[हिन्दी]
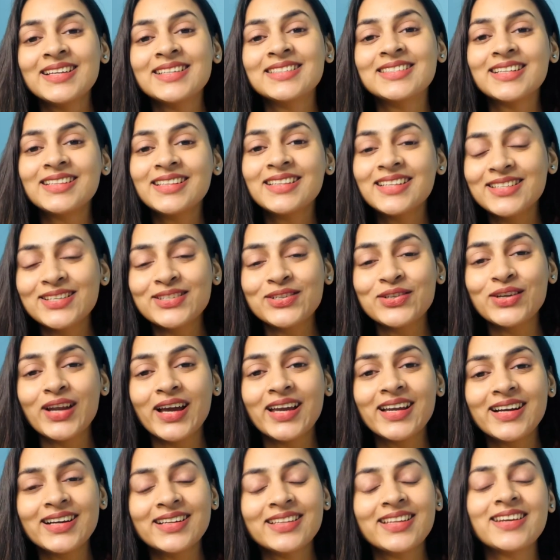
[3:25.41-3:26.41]
जल्दी से इसको
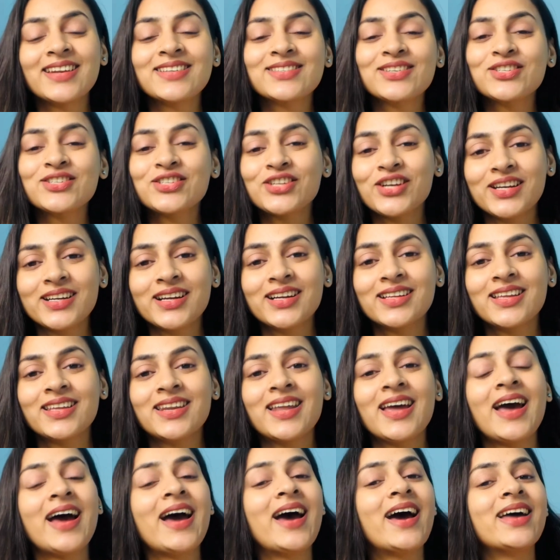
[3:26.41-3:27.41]
लाइक कर देना इसको शेयर कर
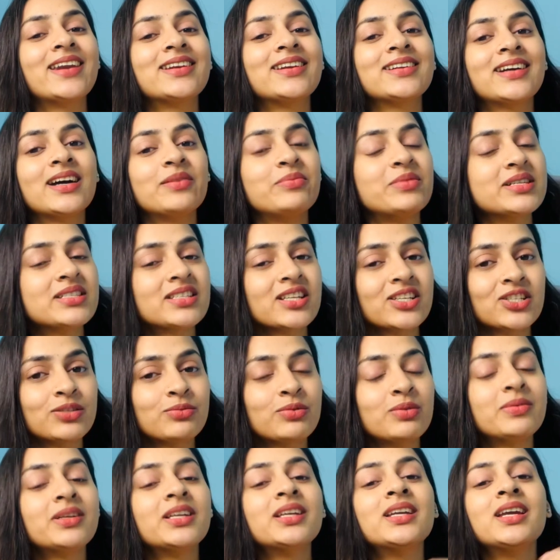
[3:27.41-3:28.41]
देना एंड कमेंट सेक्शन
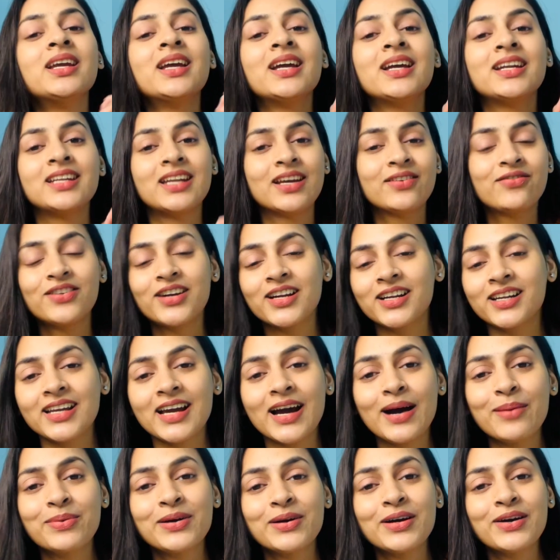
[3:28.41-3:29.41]
में भी डेफिनेटली
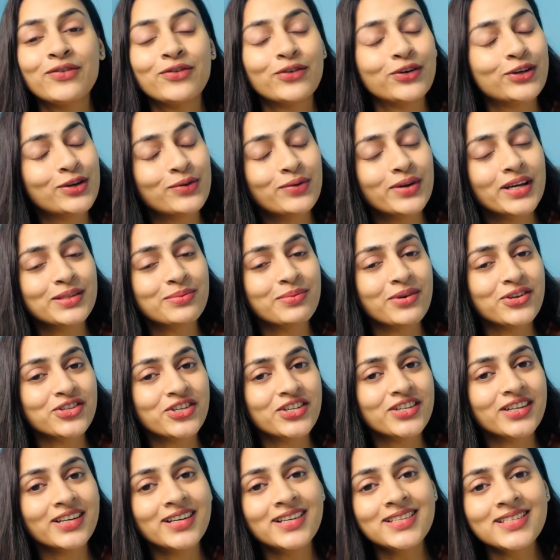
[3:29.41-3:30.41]
आप वो रिक्वेस्ट
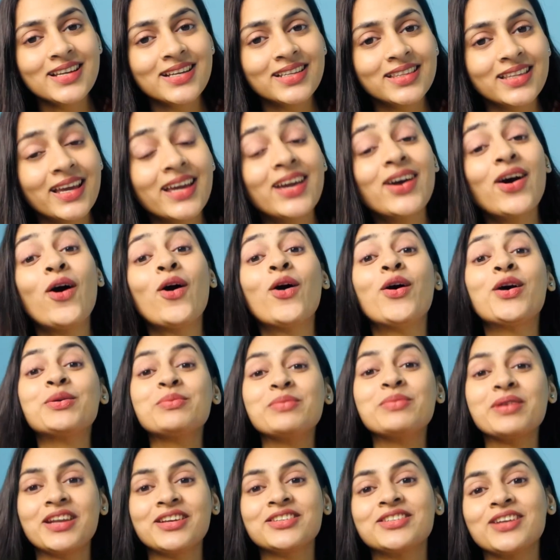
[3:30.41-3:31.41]
मेंशन कर सकते हैं और
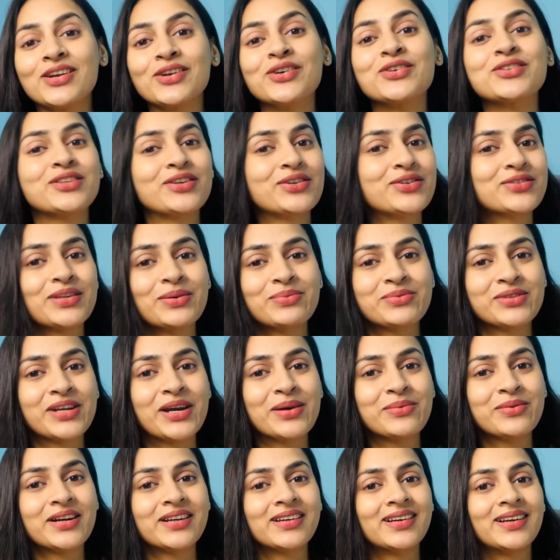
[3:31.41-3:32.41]
मेरे चैनल को ज़रूर
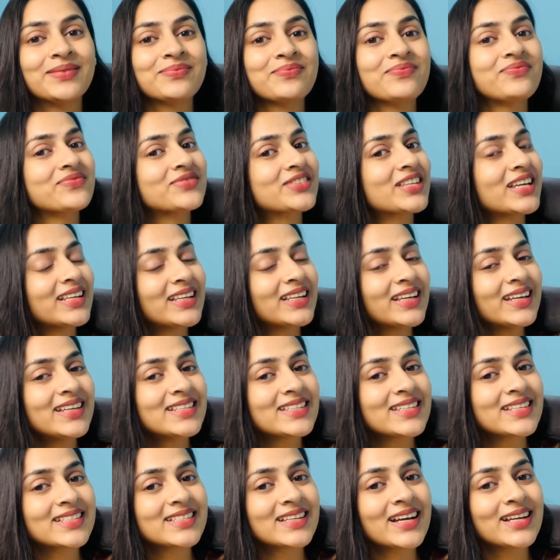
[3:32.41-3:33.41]
सब्सक्राइब करना चलिए
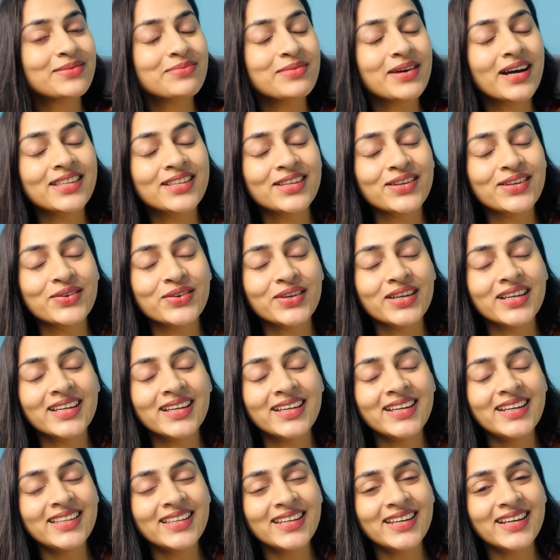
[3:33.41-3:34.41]
इसी के साथ मैं आती रहूँगी
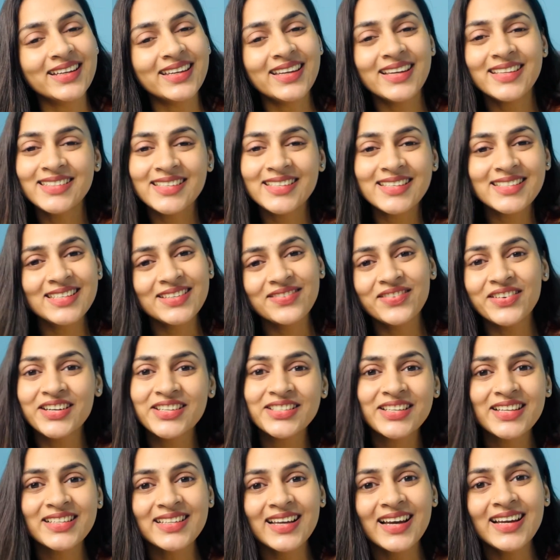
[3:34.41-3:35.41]
इन्हीं तरह की अच्छी अच्छी
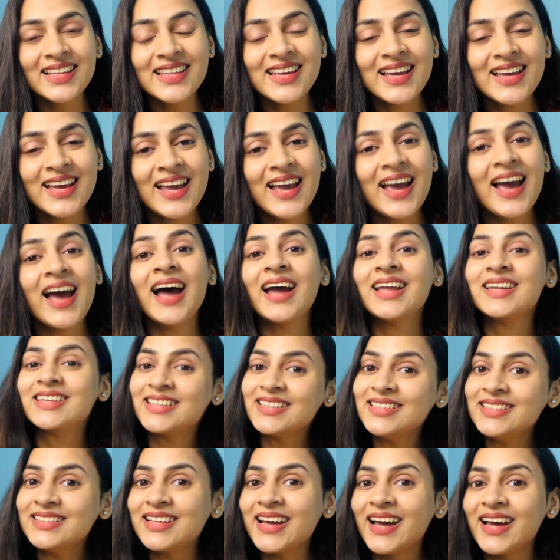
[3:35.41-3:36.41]
वीडियोज़ के साथ एंड
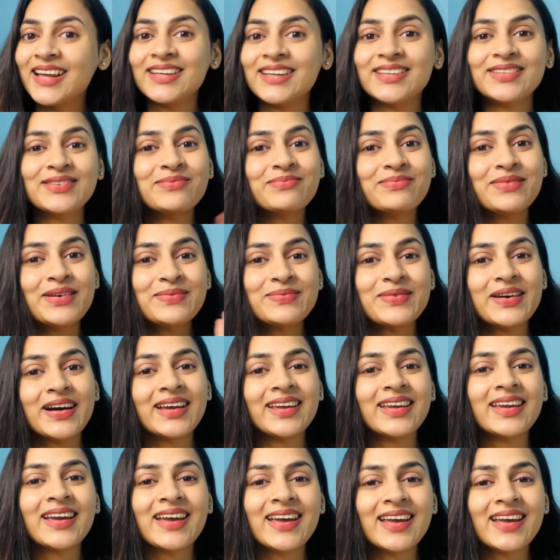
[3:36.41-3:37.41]
टिल दैन
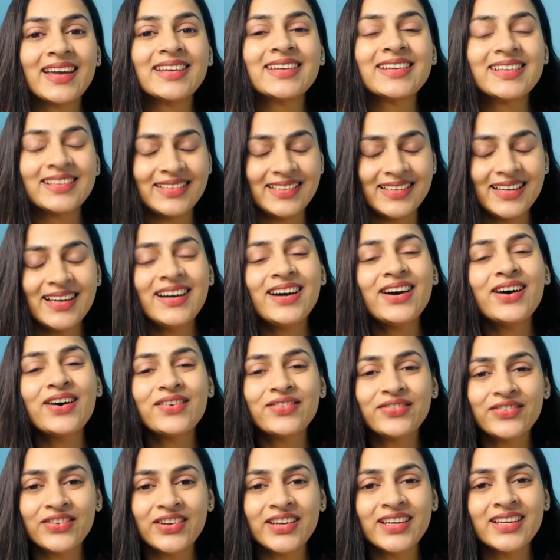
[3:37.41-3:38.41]
बाय एंड अल्लाह
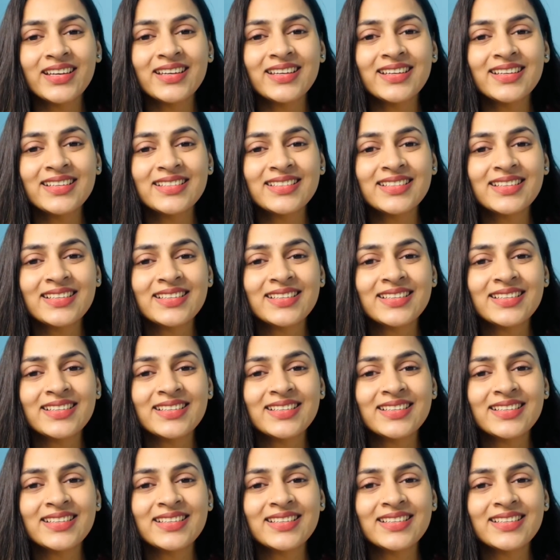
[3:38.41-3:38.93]
हाफिज़